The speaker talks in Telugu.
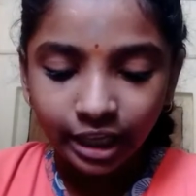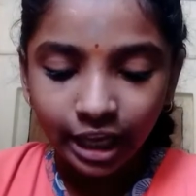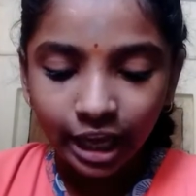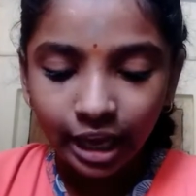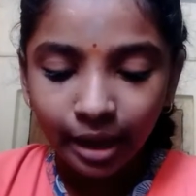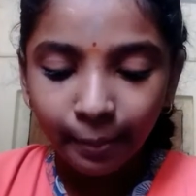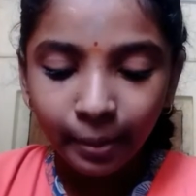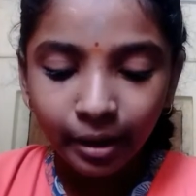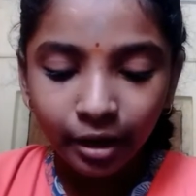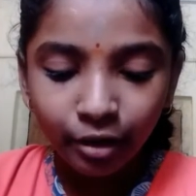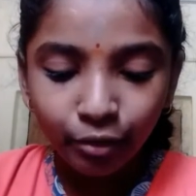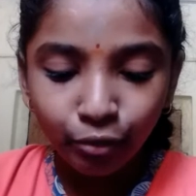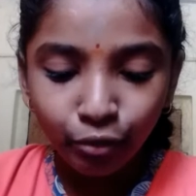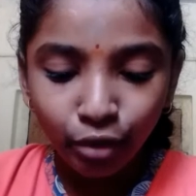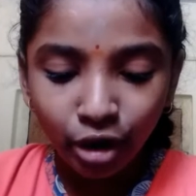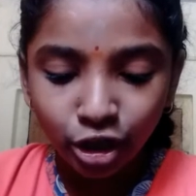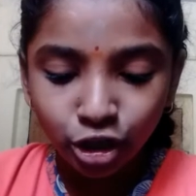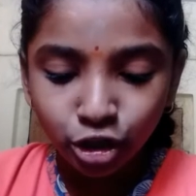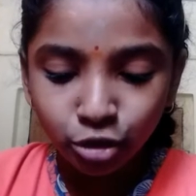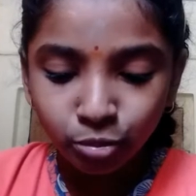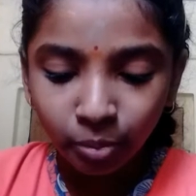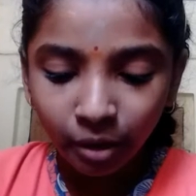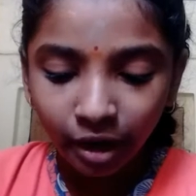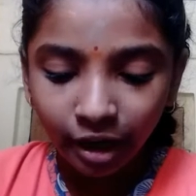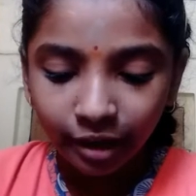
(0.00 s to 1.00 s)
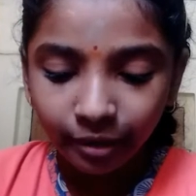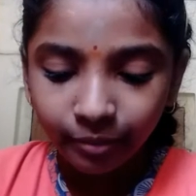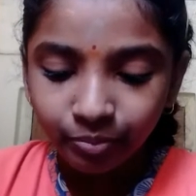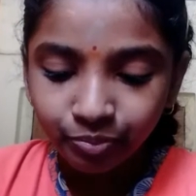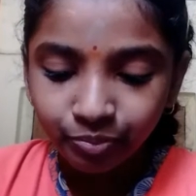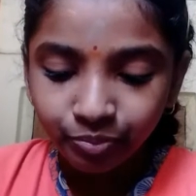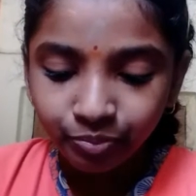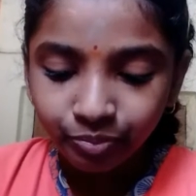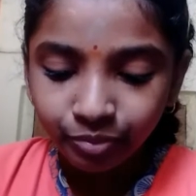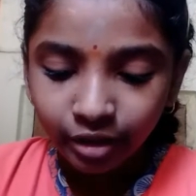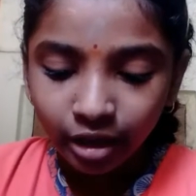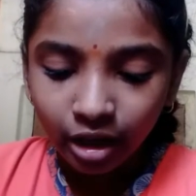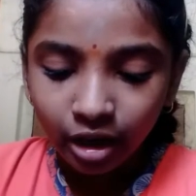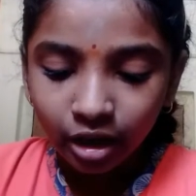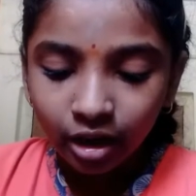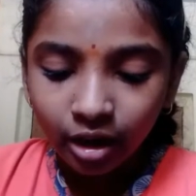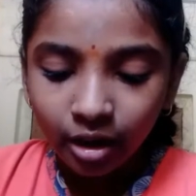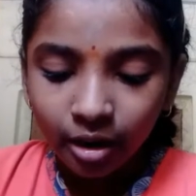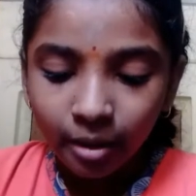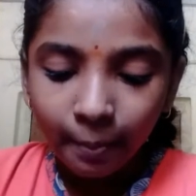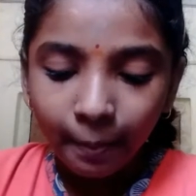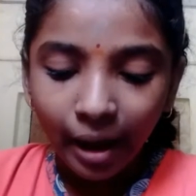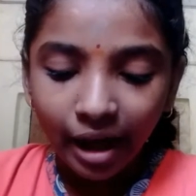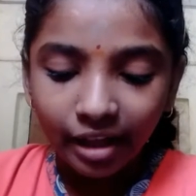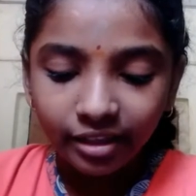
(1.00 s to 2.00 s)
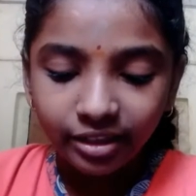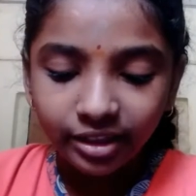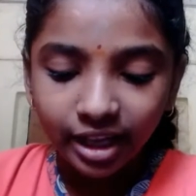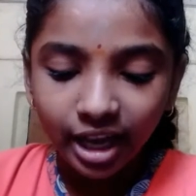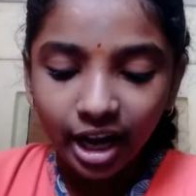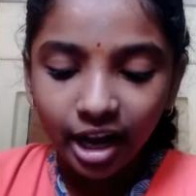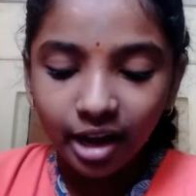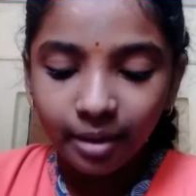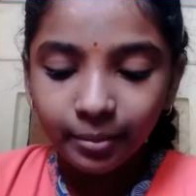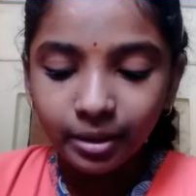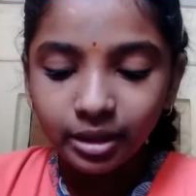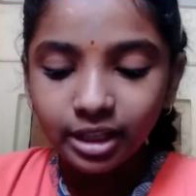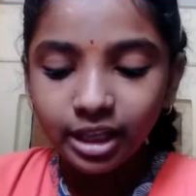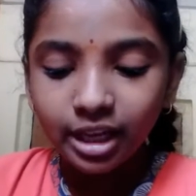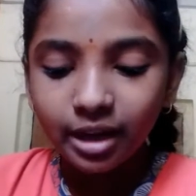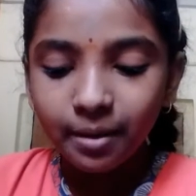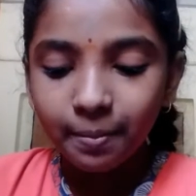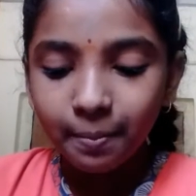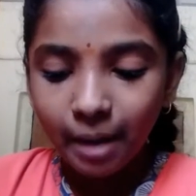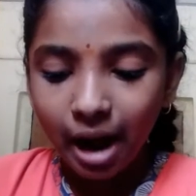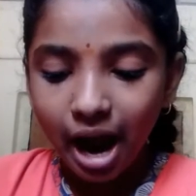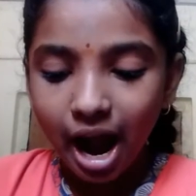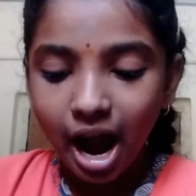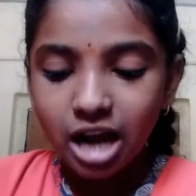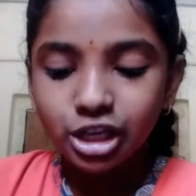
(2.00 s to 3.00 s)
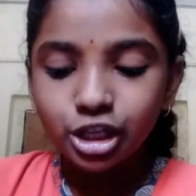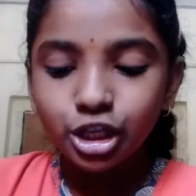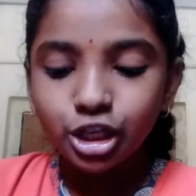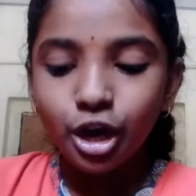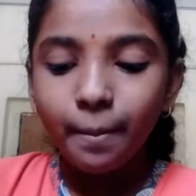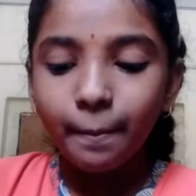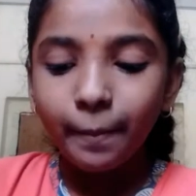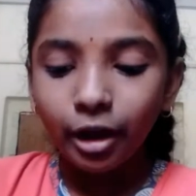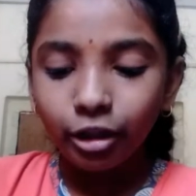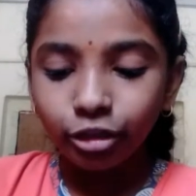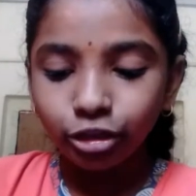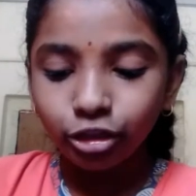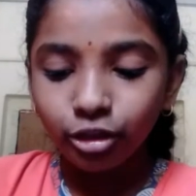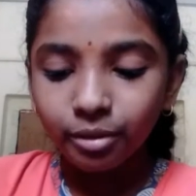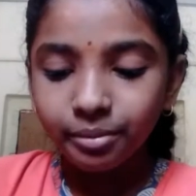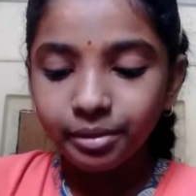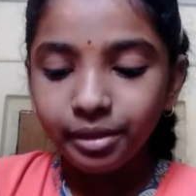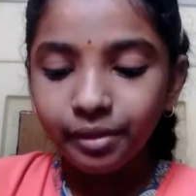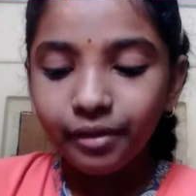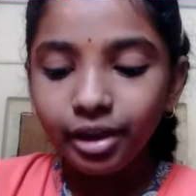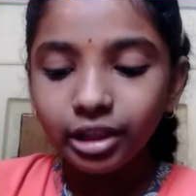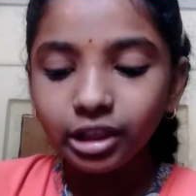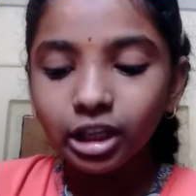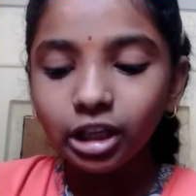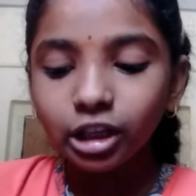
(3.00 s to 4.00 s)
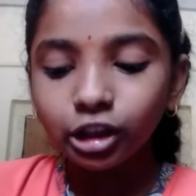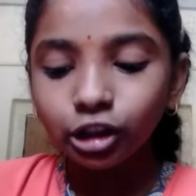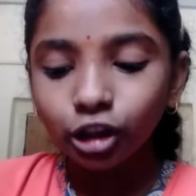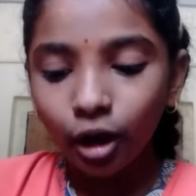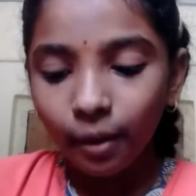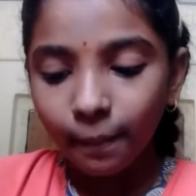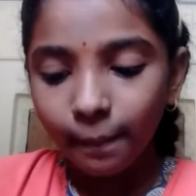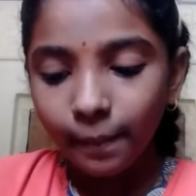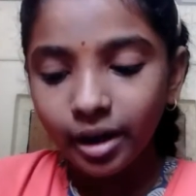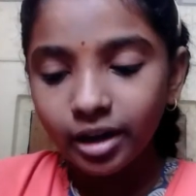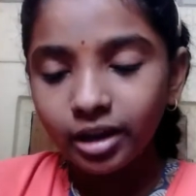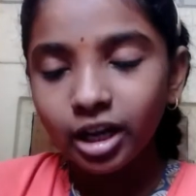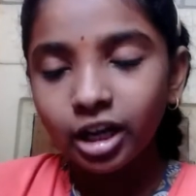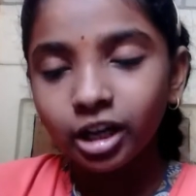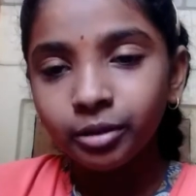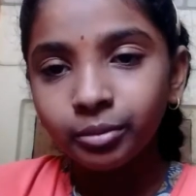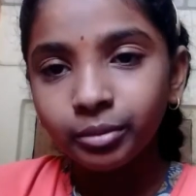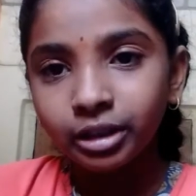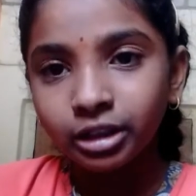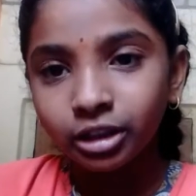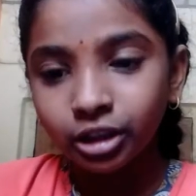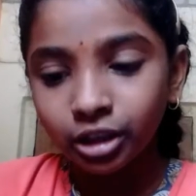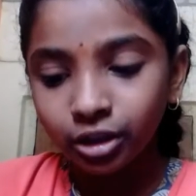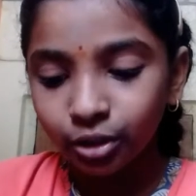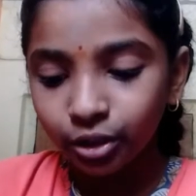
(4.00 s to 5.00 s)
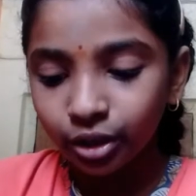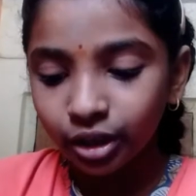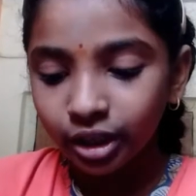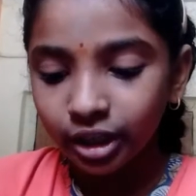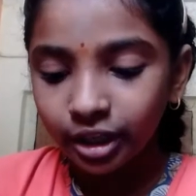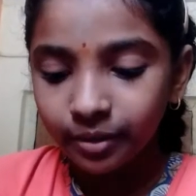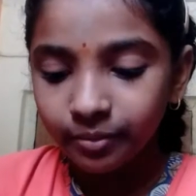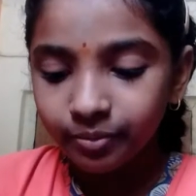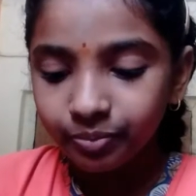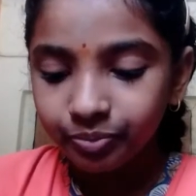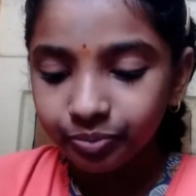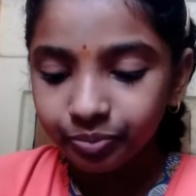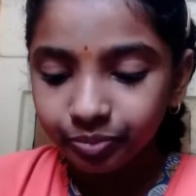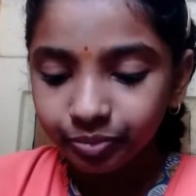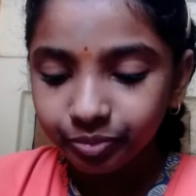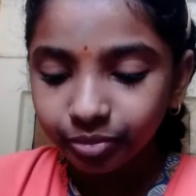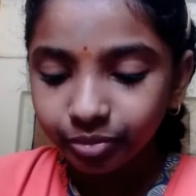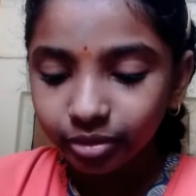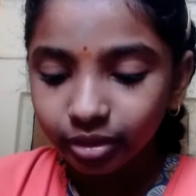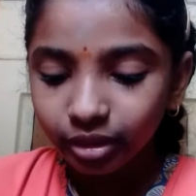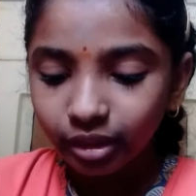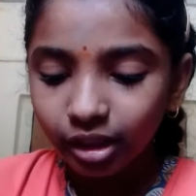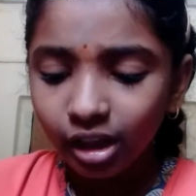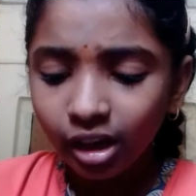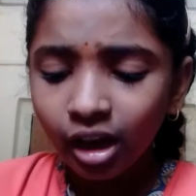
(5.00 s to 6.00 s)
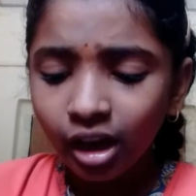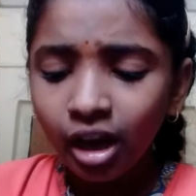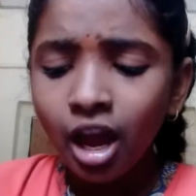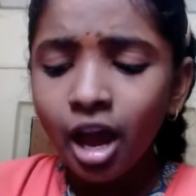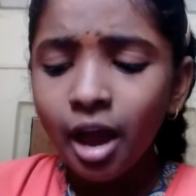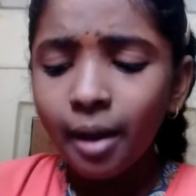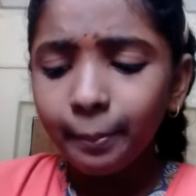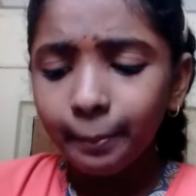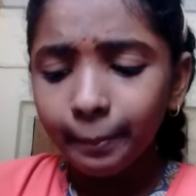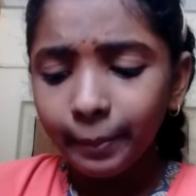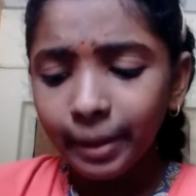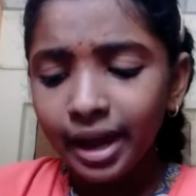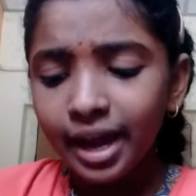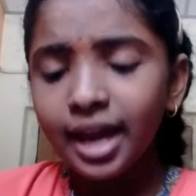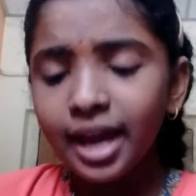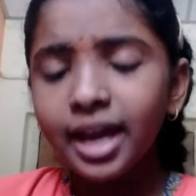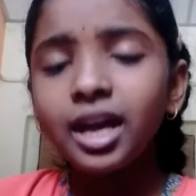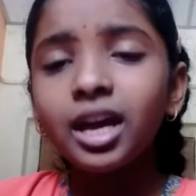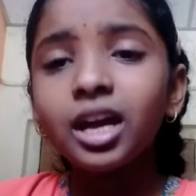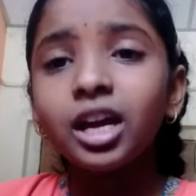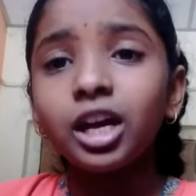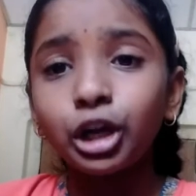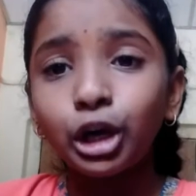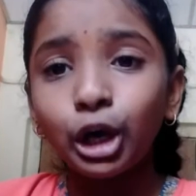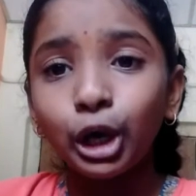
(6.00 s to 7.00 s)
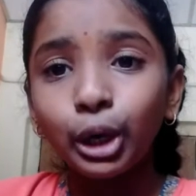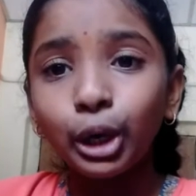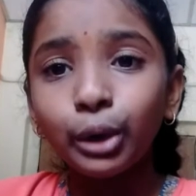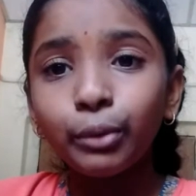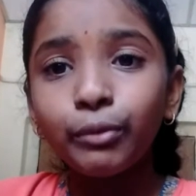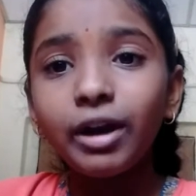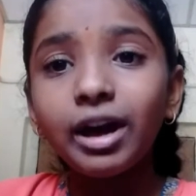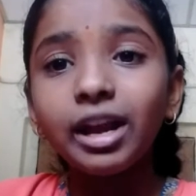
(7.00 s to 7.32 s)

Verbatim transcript: ప్రధానమంత్రిగా చేశారు ఏబి వాజ్పేయి పద్దెనిమిది మార్చ్ పంతొమ్మిది వందల తొంభై ఎనిమిది నుండి